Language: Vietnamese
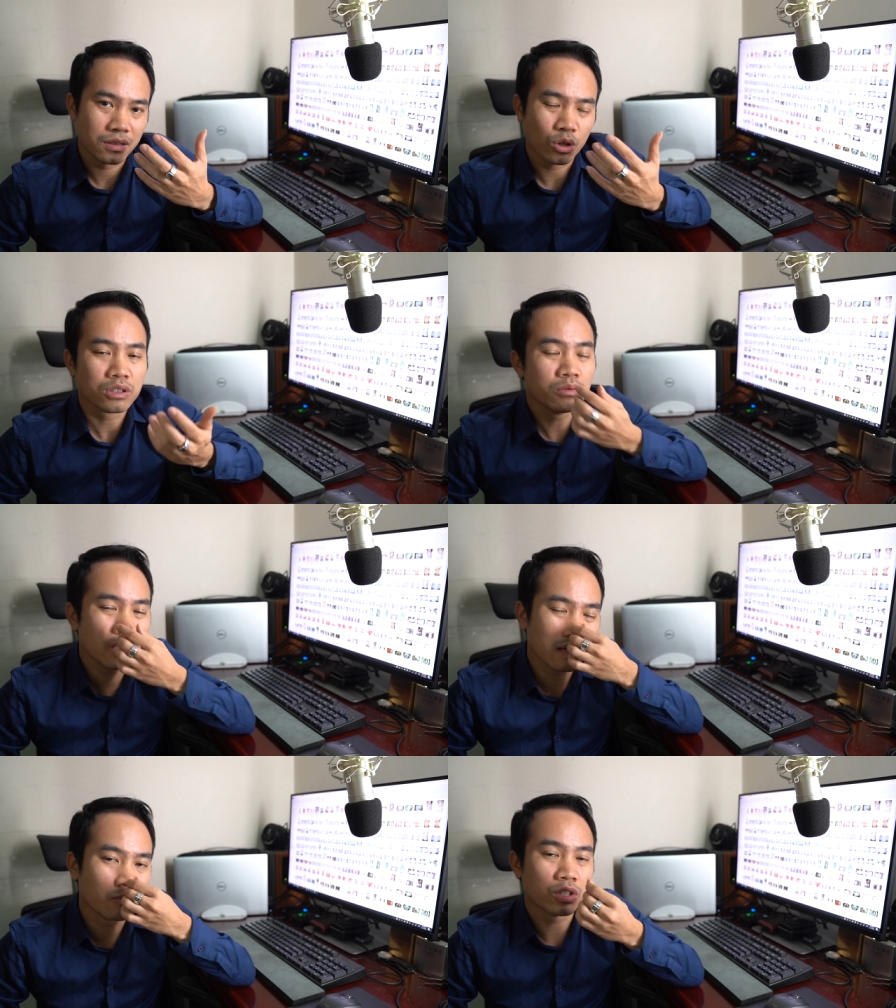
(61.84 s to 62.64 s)
nó giống
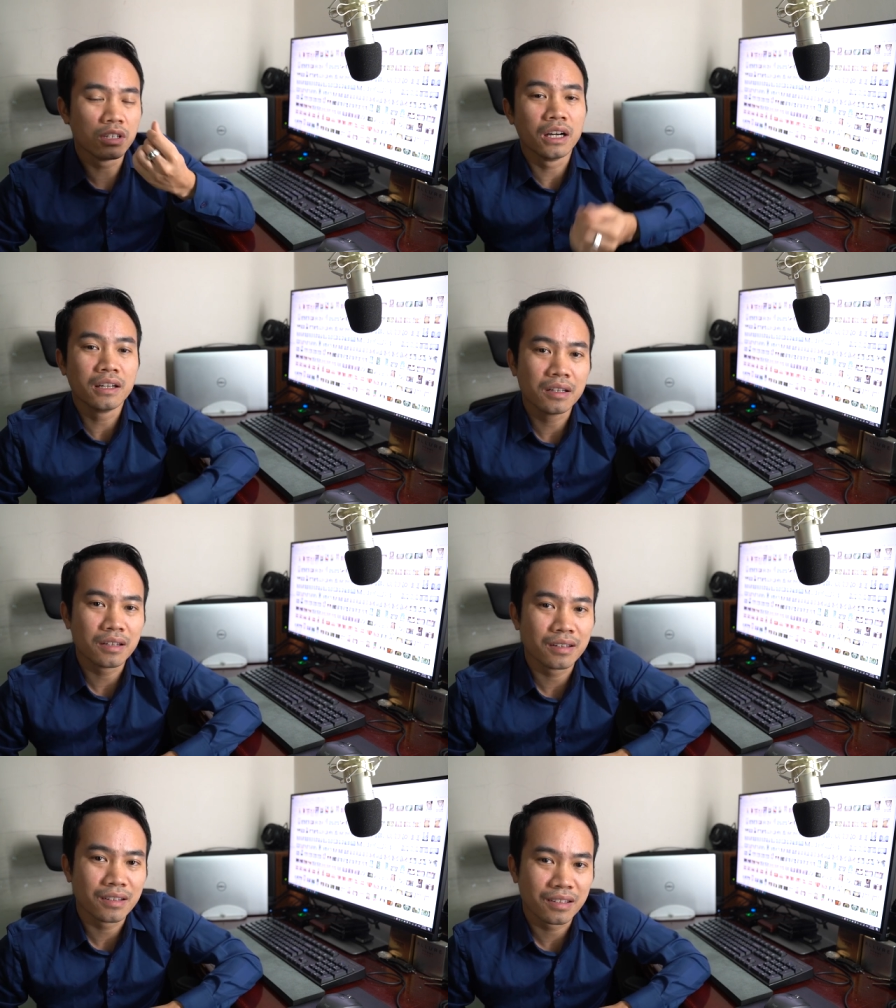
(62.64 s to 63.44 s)
như là một người ấy,
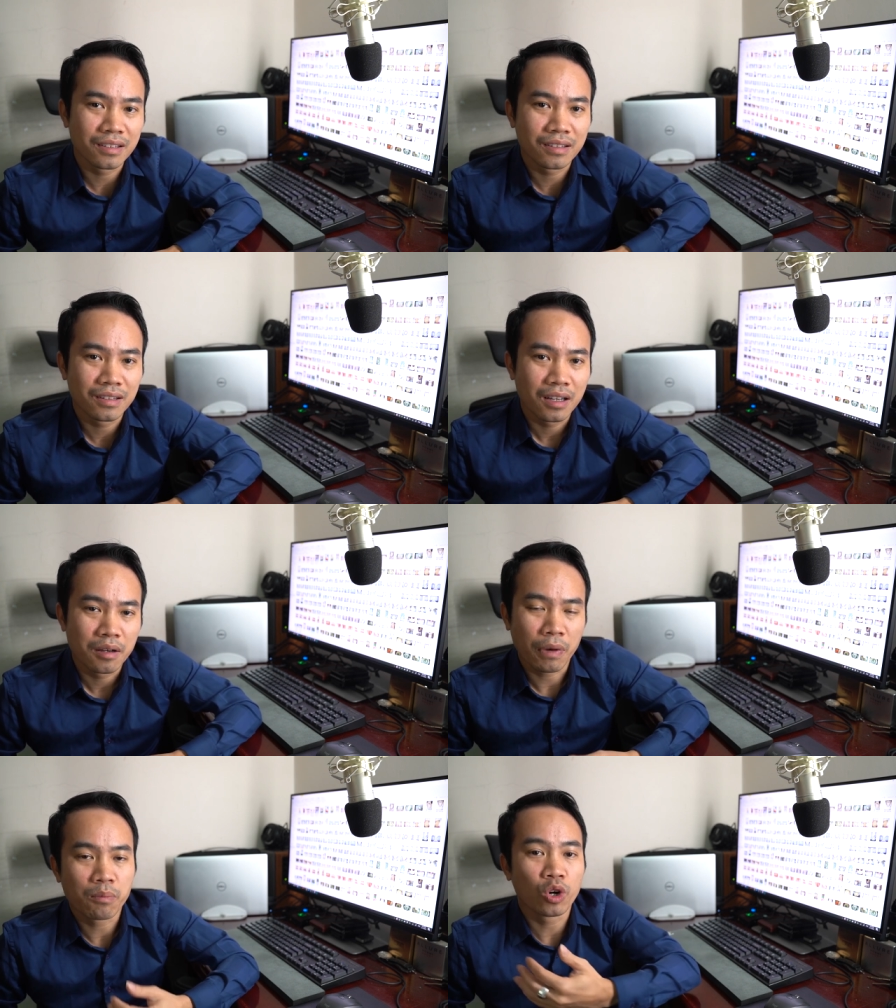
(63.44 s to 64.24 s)

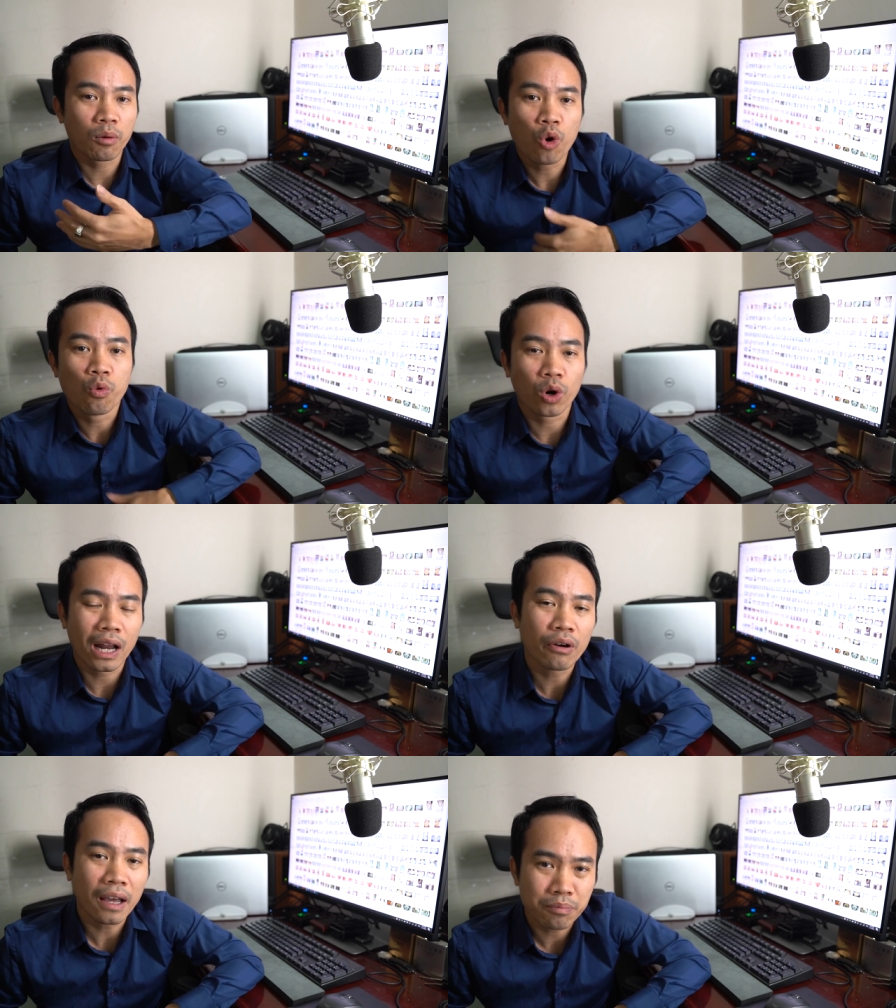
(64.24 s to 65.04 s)
mặc một cái bộ quần
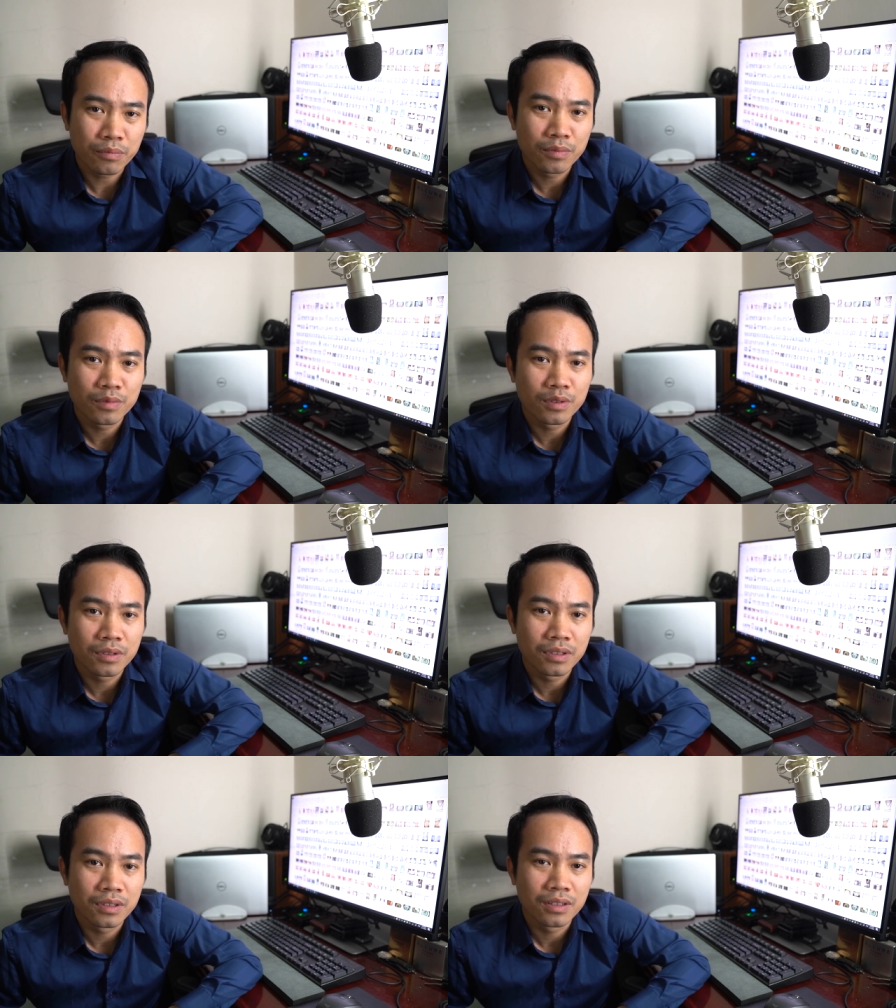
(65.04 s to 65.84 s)
áo đẹp
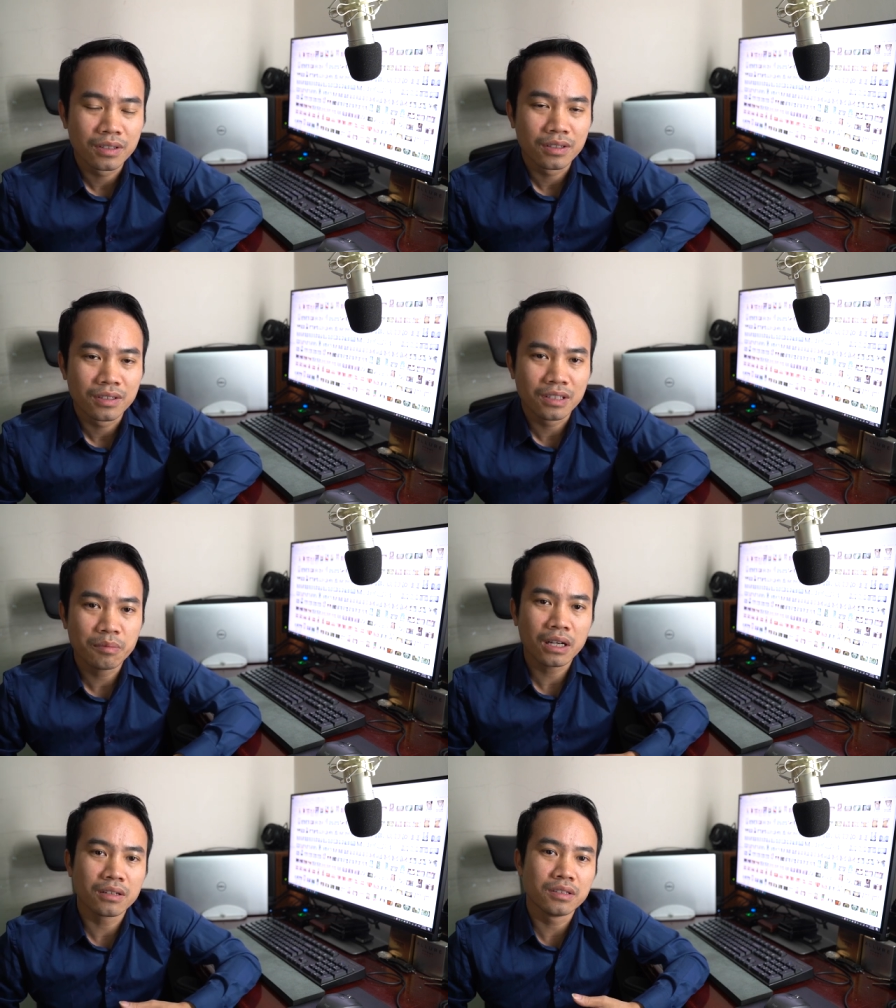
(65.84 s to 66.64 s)

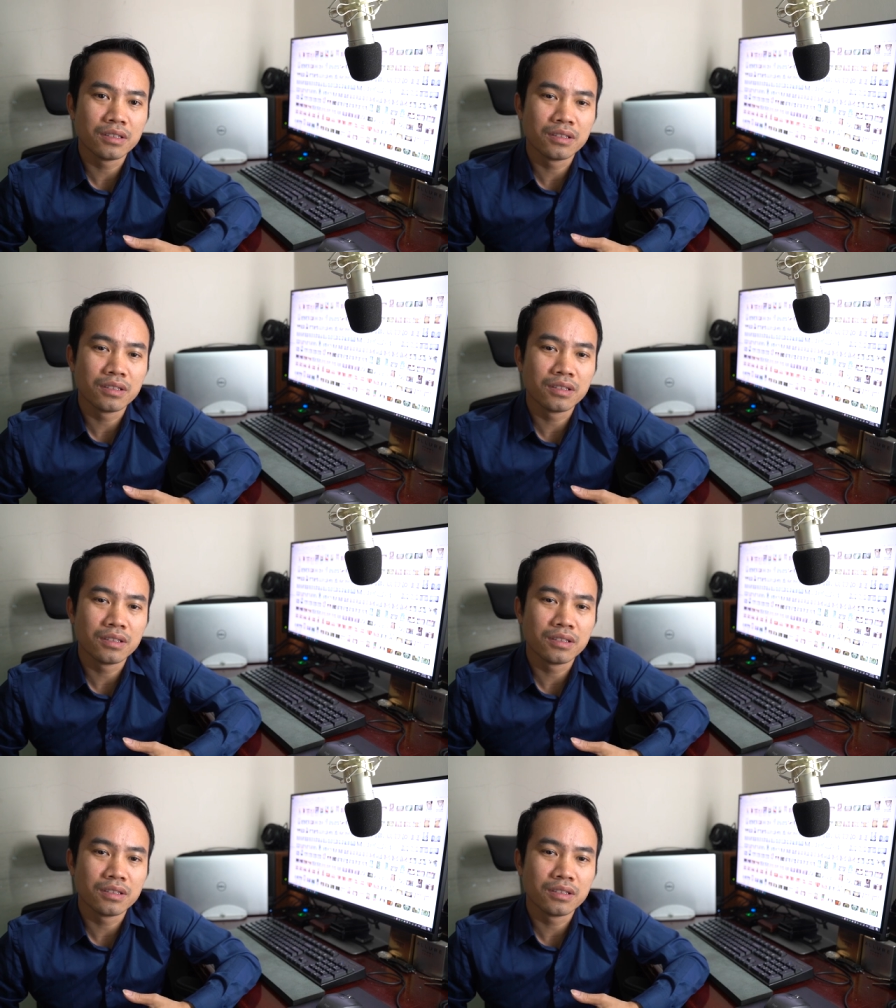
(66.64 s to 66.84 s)
nhưng mà